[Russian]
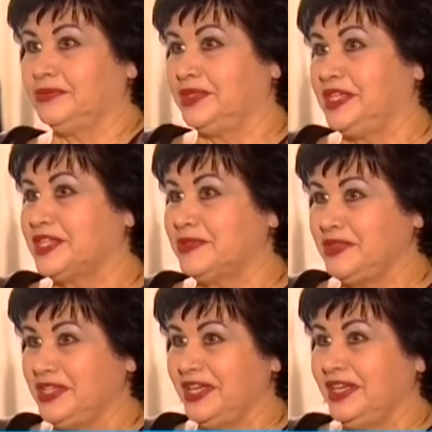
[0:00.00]
ближе
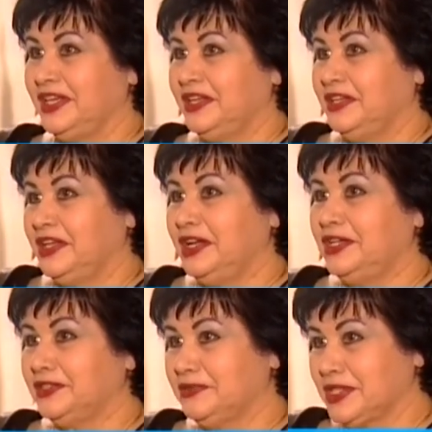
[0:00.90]
мне. Я
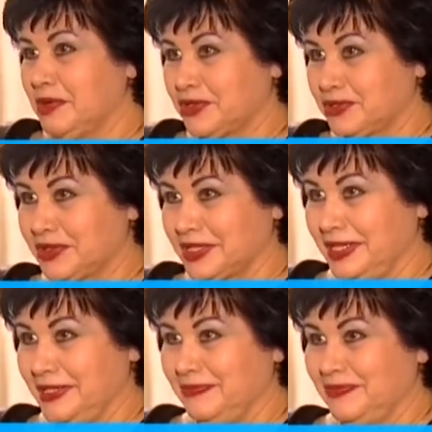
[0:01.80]
летом замуж
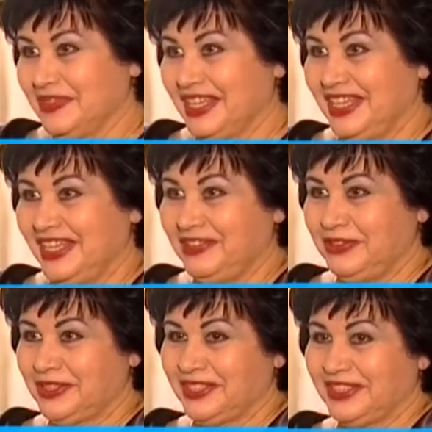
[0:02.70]
вышла. И
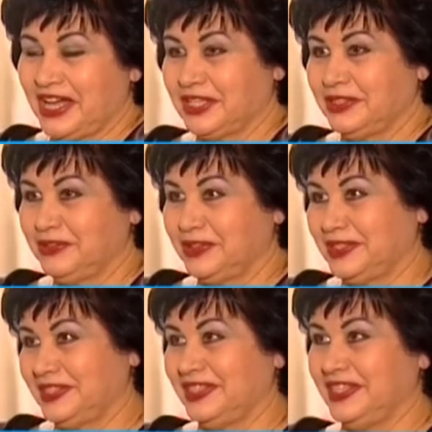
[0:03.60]
вот как-то вот
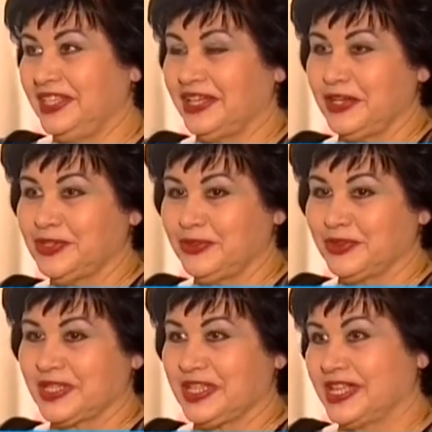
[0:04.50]
и хочу
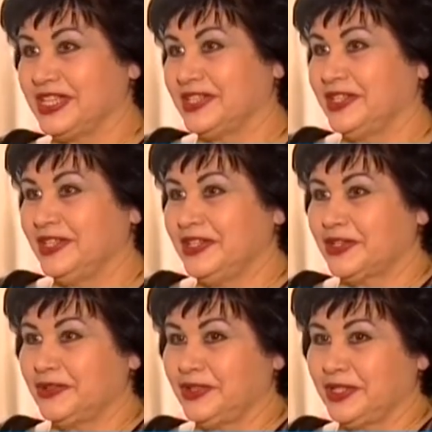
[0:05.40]
сказать,
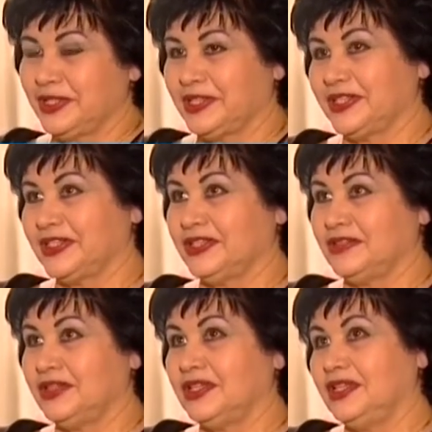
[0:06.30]
что этот...
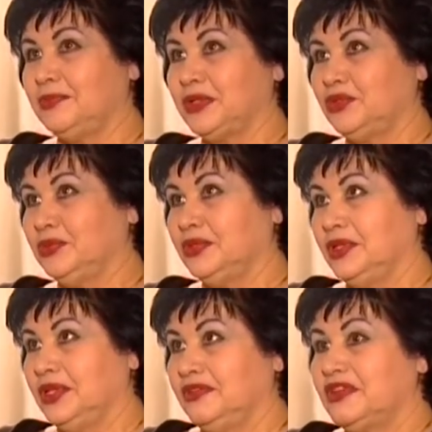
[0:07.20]
И потом он
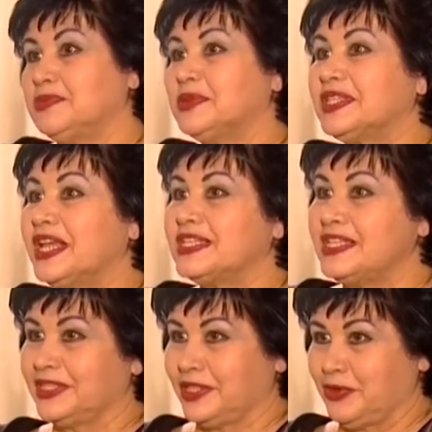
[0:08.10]

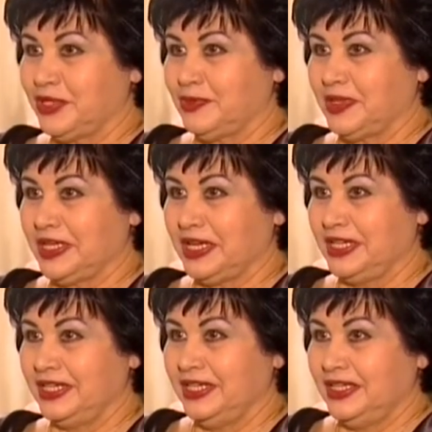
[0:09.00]
воспитательный такой
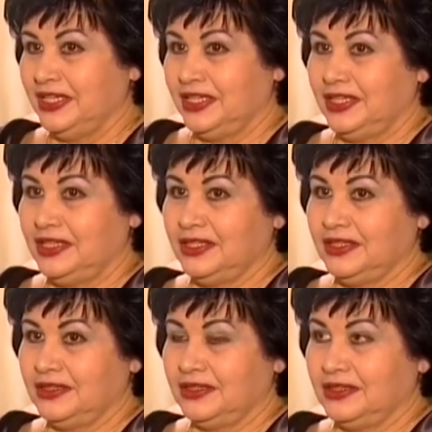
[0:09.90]
спектакль.
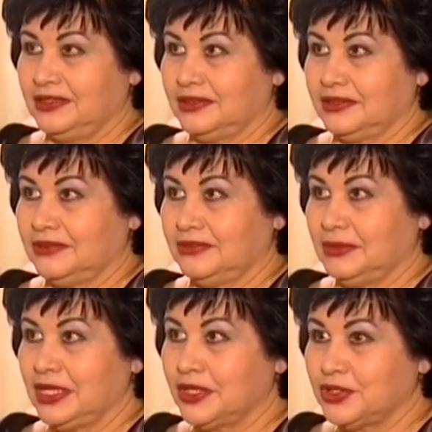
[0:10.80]
И
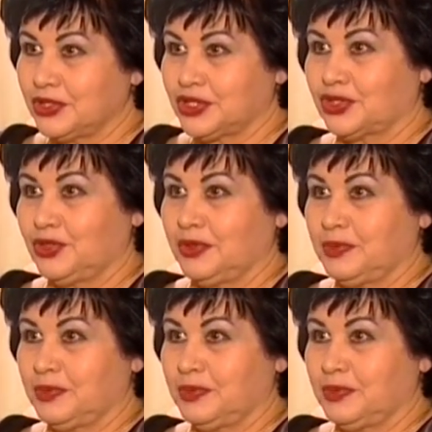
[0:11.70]
молодежь, чтобы